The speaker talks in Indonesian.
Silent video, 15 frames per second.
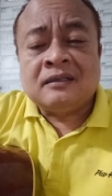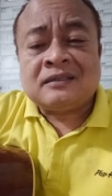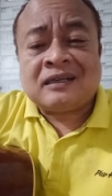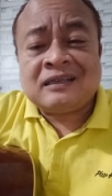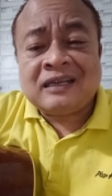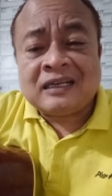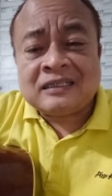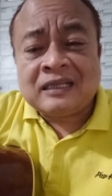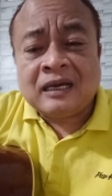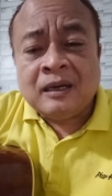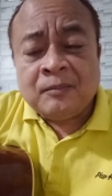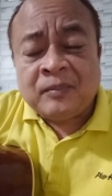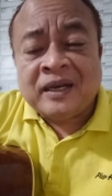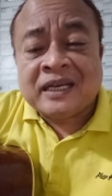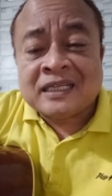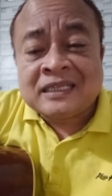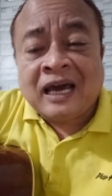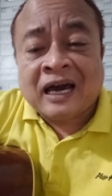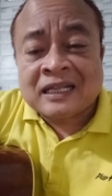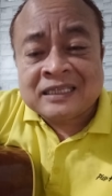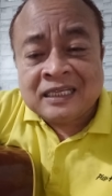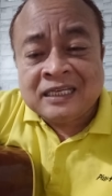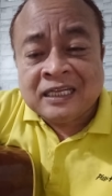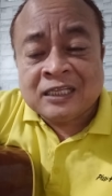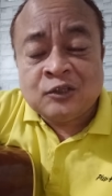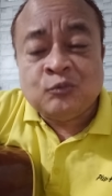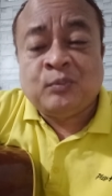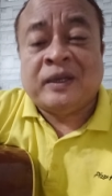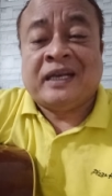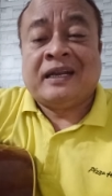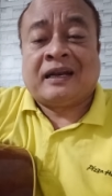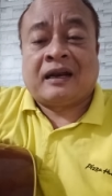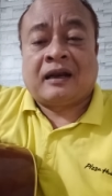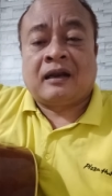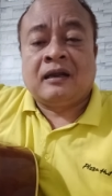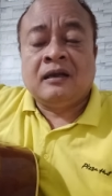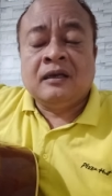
Ternyata pendeta HTD itu bener.